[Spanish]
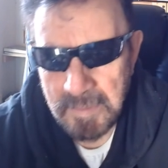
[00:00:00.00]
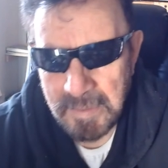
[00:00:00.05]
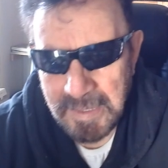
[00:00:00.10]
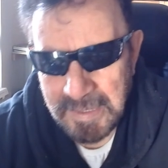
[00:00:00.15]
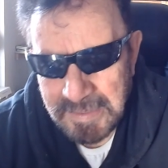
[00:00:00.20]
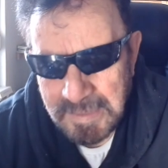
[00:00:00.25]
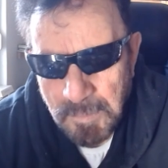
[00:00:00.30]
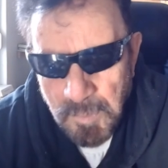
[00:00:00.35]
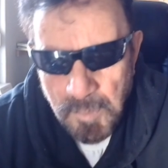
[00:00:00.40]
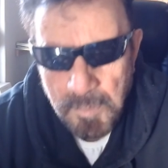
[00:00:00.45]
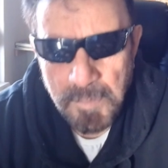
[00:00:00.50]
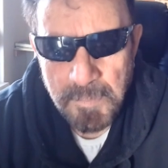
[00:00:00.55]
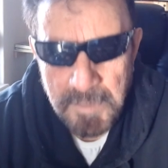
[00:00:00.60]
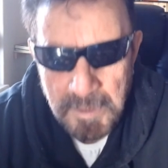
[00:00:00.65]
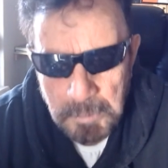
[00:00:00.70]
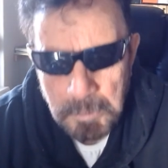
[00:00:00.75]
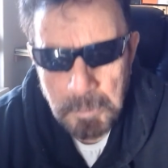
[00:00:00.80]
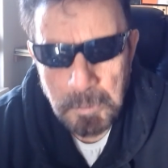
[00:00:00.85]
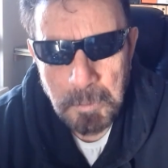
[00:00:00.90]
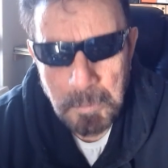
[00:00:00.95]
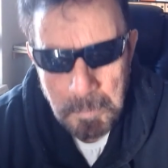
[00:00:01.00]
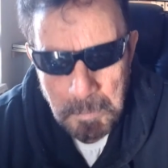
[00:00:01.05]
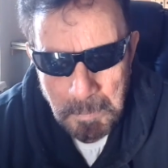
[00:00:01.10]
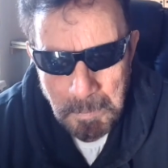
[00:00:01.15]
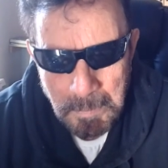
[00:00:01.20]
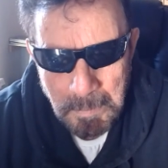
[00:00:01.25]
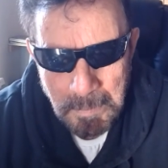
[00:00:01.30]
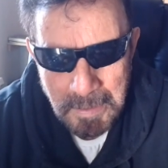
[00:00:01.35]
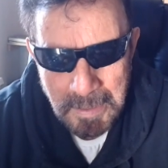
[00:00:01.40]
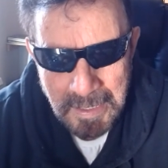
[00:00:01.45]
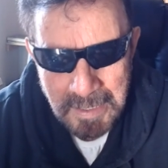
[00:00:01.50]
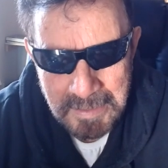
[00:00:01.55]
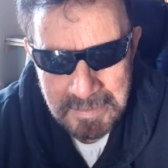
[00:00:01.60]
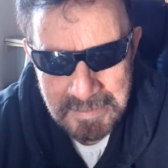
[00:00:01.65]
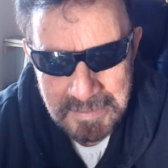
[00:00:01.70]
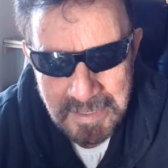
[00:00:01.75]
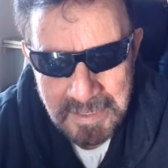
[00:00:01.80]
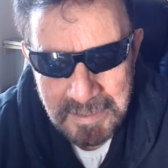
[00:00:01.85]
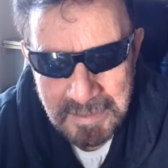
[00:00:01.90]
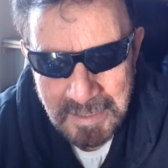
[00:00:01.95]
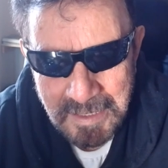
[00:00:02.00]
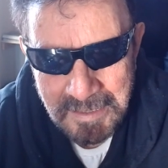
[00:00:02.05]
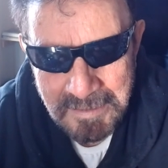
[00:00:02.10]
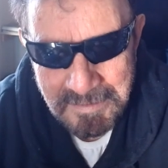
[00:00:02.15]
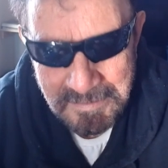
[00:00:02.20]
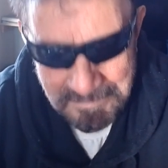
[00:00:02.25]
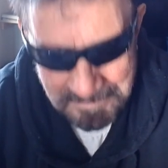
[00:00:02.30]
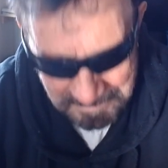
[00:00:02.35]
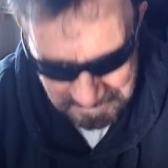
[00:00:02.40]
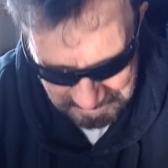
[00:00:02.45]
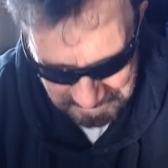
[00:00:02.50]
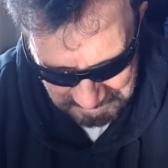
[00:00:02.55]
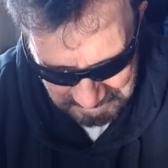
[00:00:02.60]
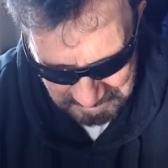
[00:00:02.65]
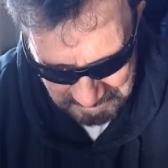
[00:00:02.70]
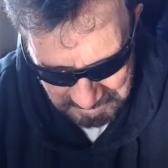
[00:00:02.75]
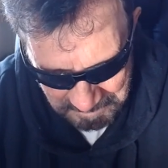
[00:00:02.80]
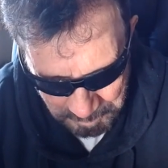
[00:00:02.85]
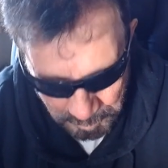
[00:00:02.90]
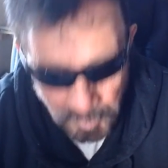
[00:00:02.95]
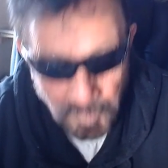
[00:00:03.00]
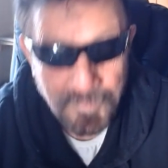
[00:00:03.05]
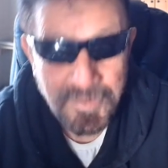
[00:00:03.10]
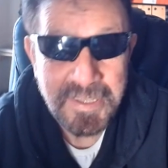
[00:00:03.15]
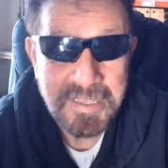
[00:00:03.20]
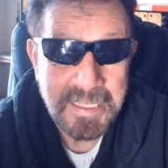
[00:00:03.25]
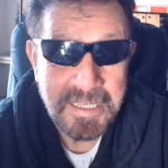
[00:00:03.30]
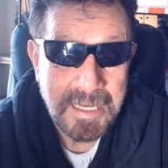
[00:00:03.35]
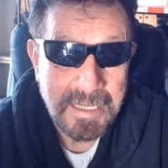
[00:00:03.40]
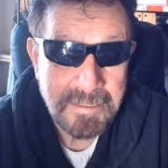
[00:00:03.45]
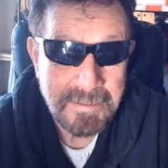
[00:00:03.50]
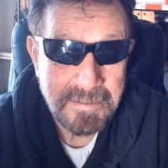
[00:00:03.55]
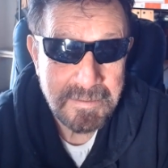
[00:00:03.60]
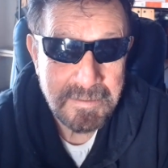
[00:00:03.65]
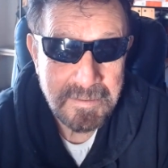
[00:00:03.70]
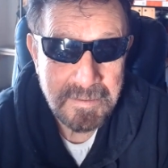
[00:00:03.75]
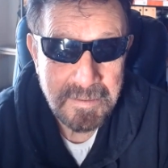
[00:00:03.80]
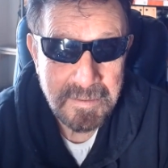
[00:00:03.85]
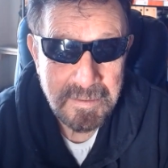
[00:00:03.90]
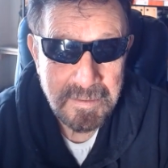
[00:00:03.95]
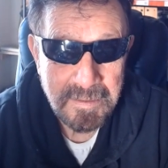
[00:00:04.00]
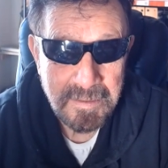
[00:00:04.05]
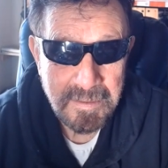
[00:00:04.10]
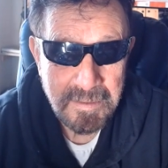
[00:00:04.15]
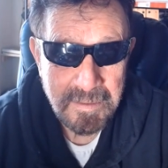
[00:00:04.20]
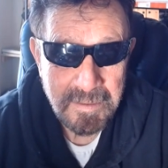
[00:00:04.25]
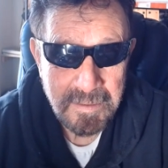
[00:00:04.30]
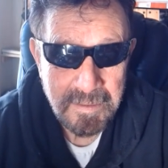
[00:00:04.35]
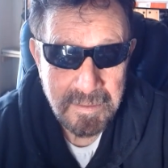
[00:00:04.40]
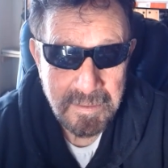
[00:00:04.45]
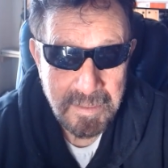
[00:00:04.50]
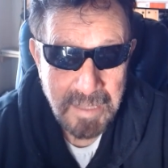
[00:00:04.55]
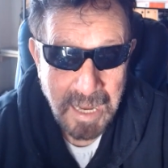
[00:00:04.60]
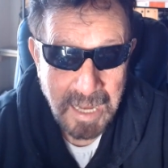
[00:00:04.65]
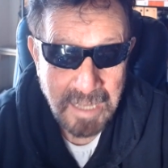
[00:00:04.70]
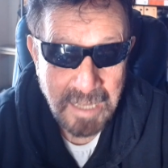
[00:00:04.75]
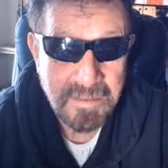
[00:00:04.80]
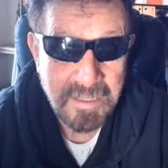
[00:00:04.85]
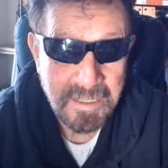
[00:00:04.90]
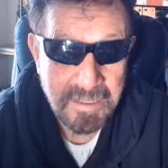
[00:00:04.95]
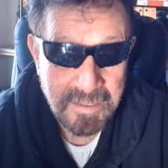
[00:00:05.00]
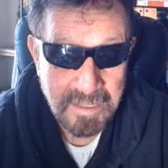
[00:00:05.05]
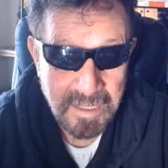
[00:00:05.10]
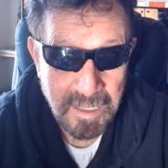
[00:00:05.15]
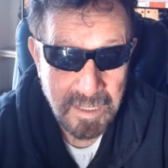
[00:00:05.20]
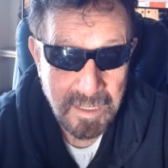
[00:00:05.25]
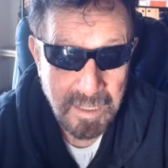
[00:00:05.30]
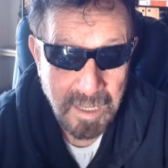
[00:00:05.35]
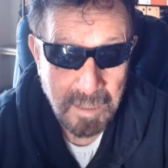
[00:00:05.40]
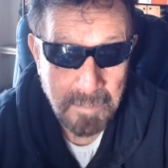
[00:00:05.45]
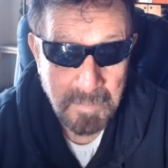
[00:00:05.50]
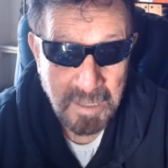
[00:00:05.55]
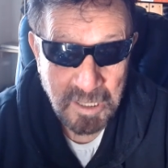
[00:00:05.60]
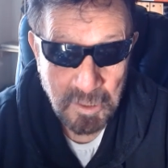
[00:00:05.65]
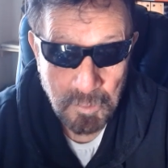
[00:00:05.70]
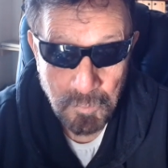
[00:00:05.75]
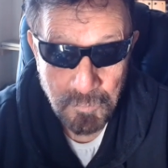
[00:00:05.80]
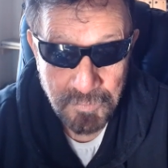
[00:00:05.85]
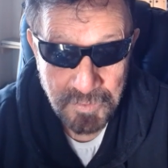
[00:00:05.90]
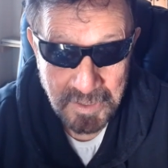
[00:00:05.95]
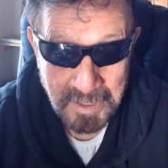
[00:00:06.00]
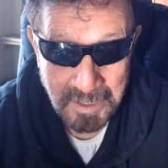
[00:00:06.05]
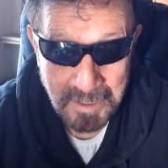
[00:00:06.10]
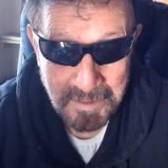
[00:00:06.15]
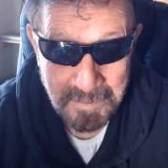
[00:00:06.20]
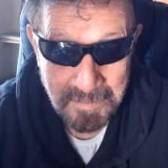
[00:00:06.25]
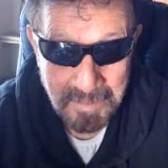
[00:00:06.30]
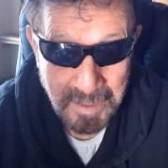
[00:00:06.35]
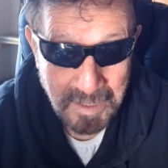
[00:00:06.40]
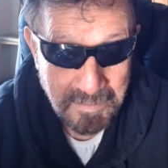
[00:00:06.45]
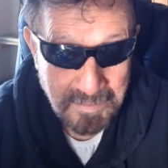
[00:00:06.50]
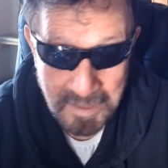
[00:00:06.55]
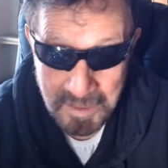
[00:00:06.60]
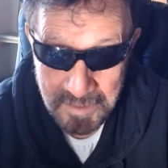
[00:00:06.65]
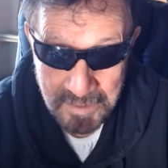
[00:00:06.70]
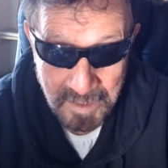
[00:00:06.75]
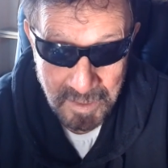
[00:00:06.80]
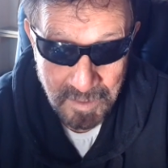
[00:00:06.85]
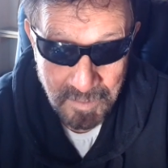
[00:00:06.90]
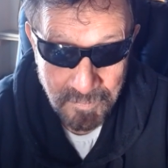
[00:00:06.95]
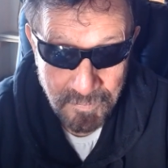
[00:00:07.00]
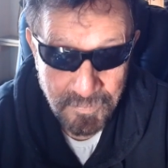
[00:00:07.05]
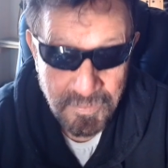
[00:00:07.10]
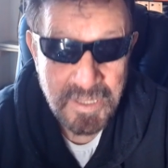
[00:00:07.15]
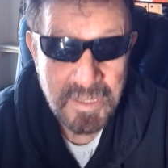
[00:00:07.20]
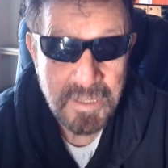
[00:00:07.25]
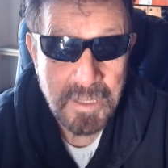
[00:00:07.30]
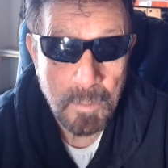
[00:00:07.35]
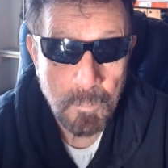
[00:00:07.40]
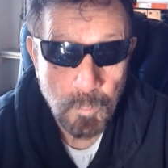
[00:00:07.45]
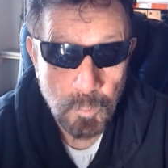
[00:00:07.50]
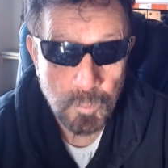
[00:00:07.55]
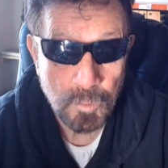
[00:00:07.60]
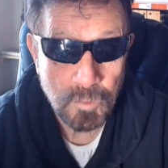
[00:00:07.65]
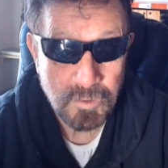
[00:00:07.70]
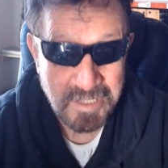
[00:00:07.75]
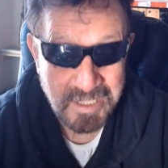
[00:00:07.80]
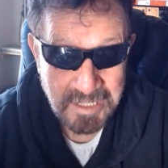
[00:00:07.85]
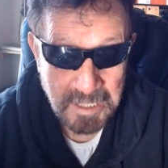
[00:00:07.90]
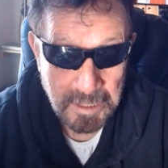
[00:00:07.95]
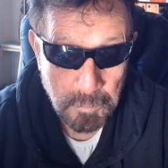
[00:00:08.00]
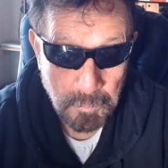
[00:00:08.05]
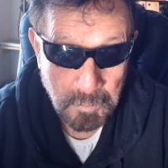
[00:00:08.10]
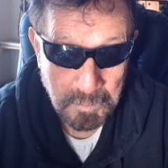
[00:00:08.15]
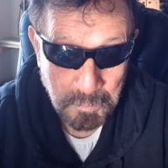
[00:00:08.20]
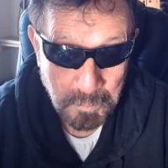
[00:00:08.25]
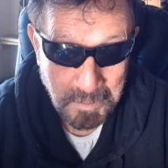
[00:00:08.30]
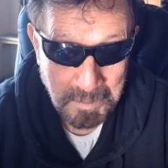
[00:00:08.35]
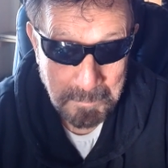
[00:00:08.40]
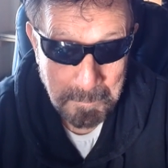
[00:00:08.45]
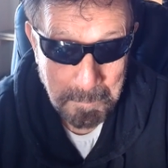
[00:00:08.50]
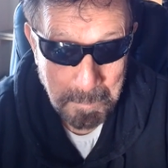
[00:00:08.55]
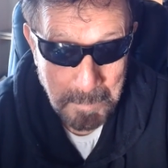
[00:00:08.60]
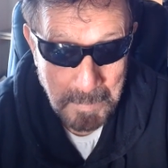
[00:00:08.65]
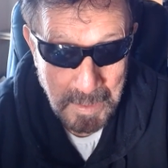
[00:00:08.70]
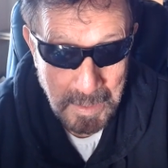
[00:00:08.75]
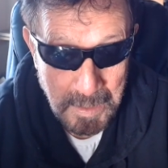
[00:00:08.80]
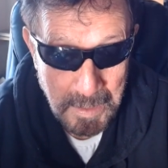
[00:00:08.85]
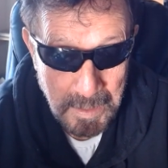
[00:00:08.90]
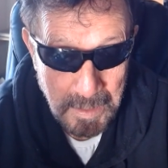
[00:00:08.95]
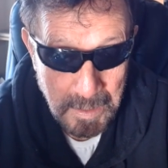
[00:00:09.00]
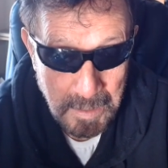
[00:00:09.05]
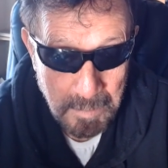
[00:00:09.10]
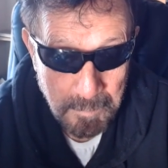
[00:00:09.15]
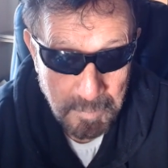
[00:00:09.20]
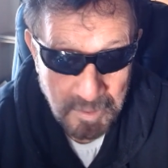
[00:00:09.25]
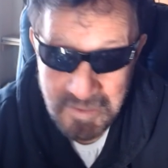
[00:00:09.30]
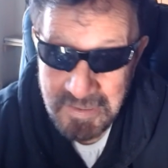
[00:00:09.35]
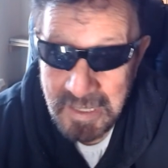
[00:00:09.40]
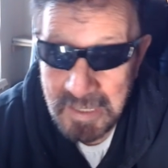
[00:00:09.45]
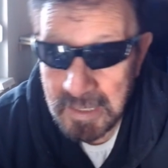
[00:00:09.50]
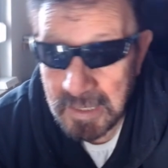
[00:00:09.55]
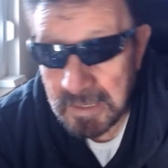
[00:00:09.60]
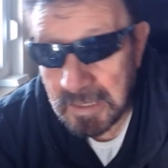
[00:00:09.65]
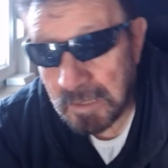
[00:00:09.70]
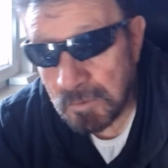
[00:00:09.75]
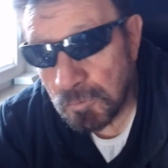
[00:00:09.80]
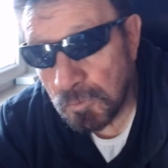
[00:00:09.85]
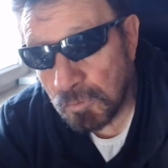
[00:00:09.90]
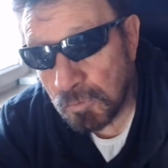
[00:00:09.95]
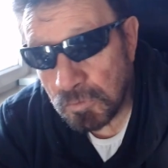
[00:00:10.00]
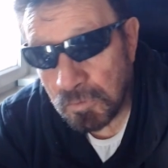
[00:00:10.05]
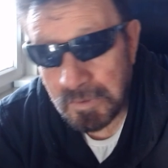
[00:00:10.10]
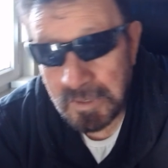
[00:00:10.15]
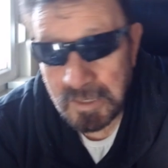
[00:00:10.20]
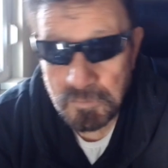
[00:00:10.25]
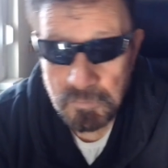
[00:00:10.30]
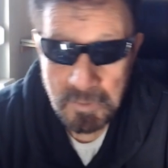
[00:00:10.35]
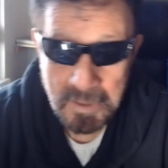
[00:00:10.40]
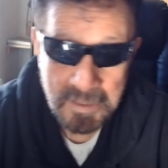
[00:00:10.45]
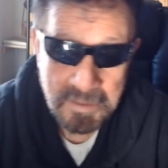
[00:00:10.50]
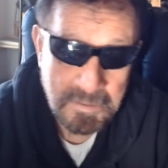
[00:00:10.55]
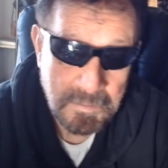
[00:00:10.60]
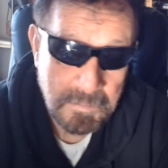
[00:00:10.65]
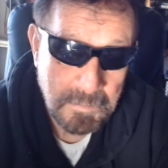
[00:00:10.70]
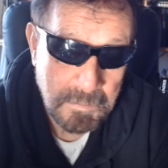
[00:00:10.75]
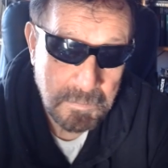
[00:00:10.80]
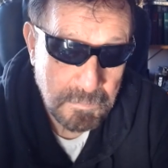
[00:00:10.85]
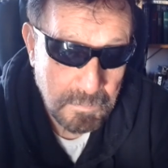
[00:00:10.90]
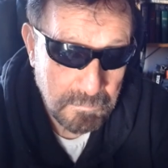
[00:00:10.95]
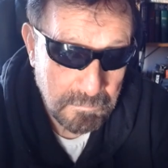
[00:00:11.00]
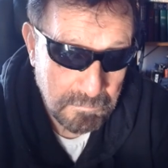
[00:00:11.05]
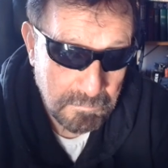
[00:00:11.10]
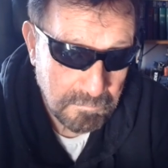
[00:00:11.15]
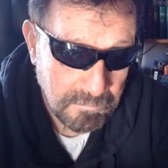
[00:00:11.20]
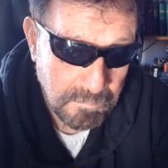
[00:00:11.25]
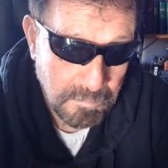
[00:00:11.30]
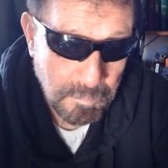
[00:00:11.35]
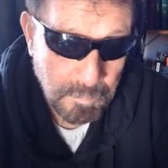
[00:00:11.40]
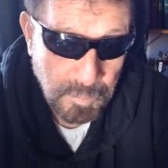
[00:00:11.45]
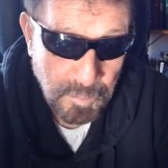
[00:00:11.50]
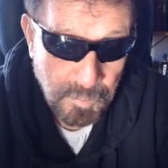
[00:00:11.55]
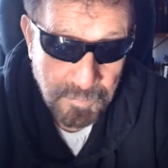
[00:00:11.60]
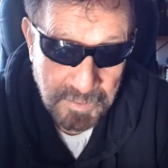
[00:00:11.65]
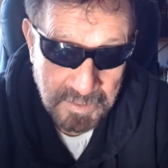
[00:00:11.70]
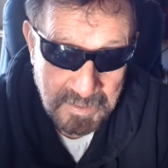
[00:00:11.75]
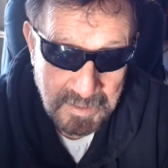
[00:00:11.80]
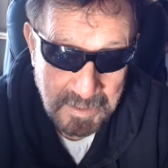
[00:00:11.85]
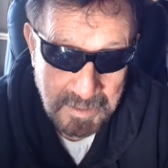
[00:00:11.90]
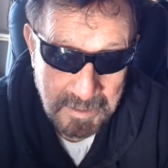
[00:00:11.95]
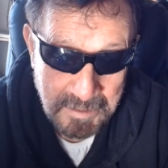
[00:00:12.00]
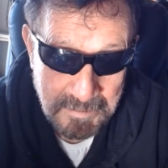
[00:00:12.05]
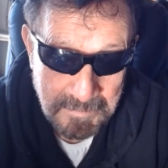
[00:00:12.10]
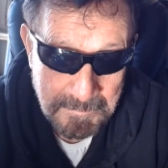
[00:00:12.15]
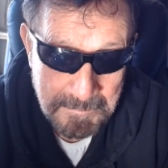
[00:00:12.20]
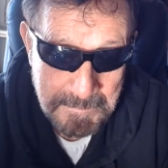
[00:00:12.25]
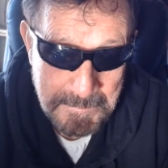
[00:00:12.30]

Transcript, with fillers: estamos viviendo las guerras proféticas antes del Armagedón final, antes del fin del mundo satánico actual. Pero estas guerras no son casuales, no, son proféticas.